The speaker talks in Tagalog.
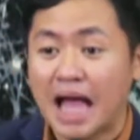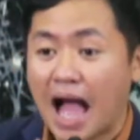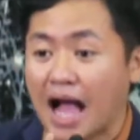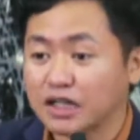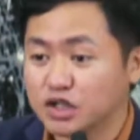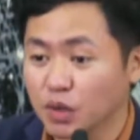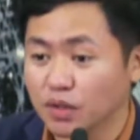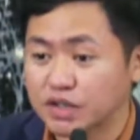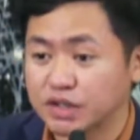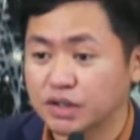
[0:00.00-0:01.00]
Ang
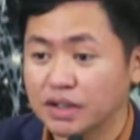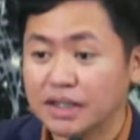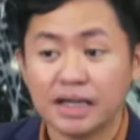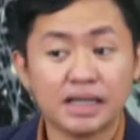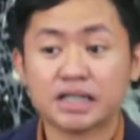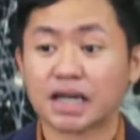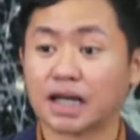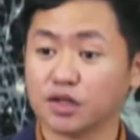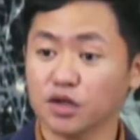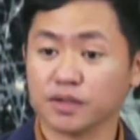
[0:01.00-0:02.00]
Diyos, hindi siya
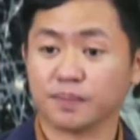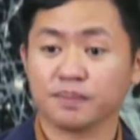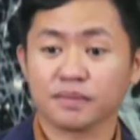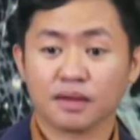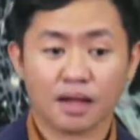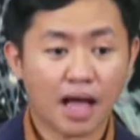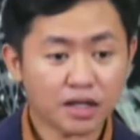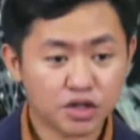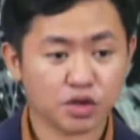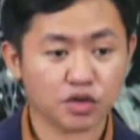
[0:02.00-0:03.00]
ganun.
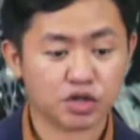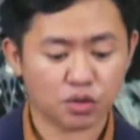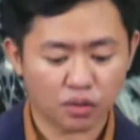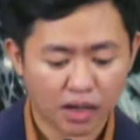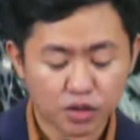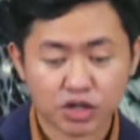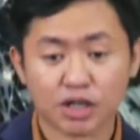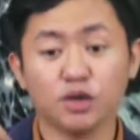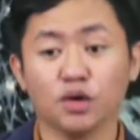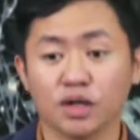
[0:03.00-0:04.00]
Ang Diyos, kung ano siya
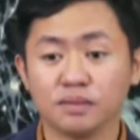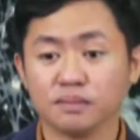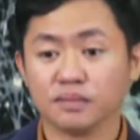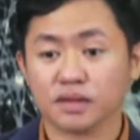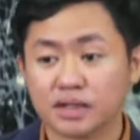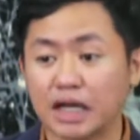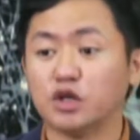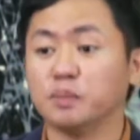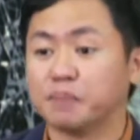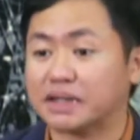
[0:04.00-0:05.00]
noon,
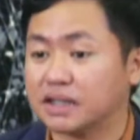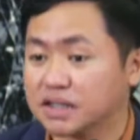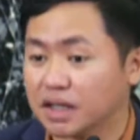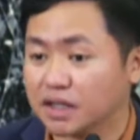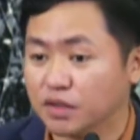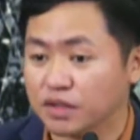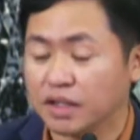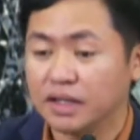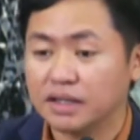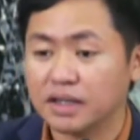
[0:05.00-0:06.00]
ganun pa din siya ngayon.
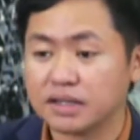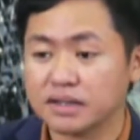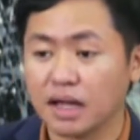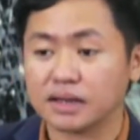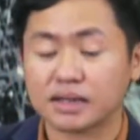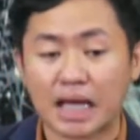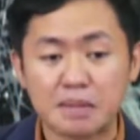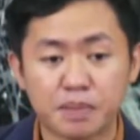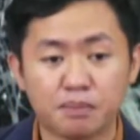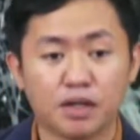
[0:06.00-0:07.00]
He is not
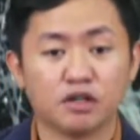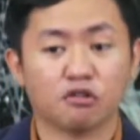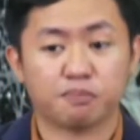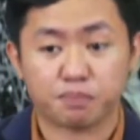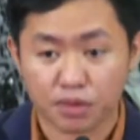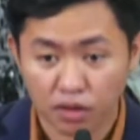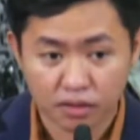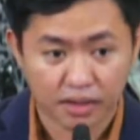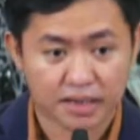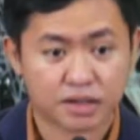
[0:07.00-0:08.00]
capable of
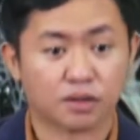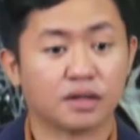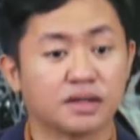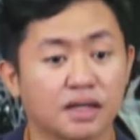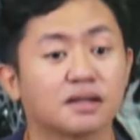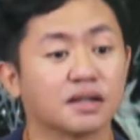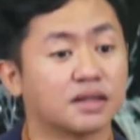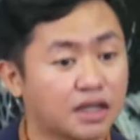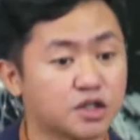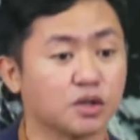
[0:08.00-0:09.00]
progress or
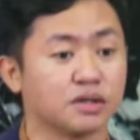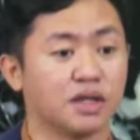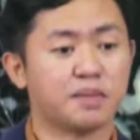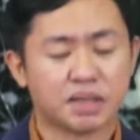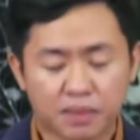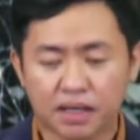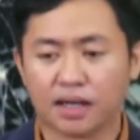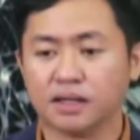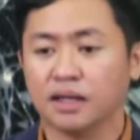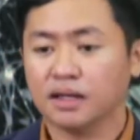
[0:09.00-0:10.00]
degradation. Ibig
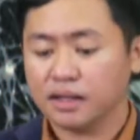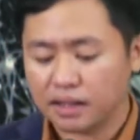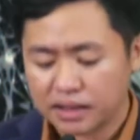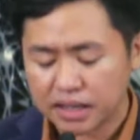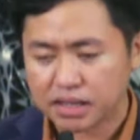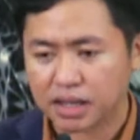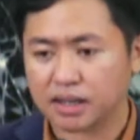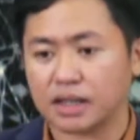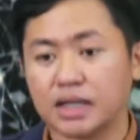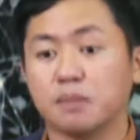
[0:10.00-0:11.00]
sabihin, hindi siya
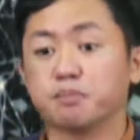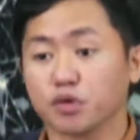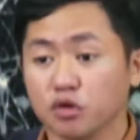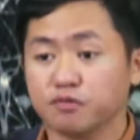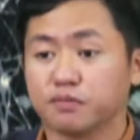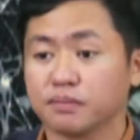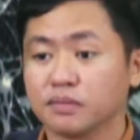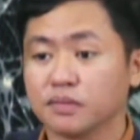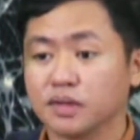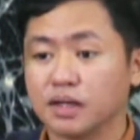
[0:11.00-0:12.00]
nag improve
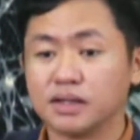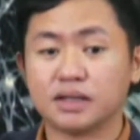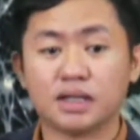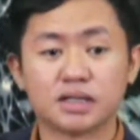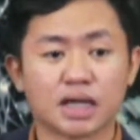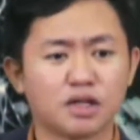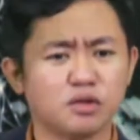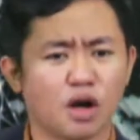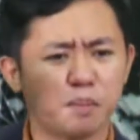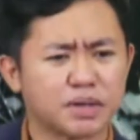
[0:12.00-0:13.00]
Hindi din siya,
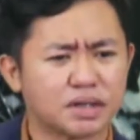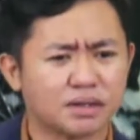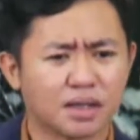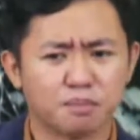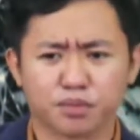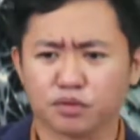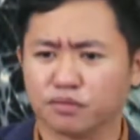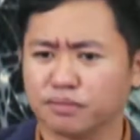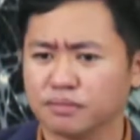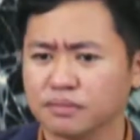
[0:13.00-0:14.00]
anong opposite ng improve?
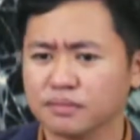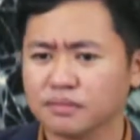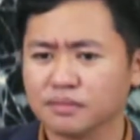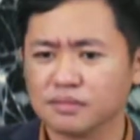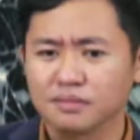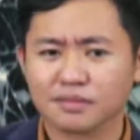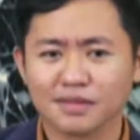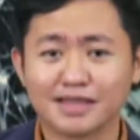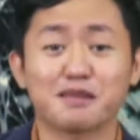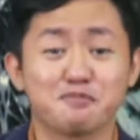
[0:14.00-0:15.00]

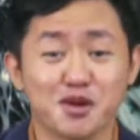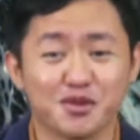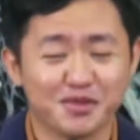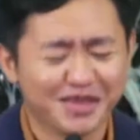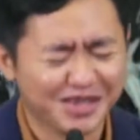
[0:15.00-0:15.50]
Deprove.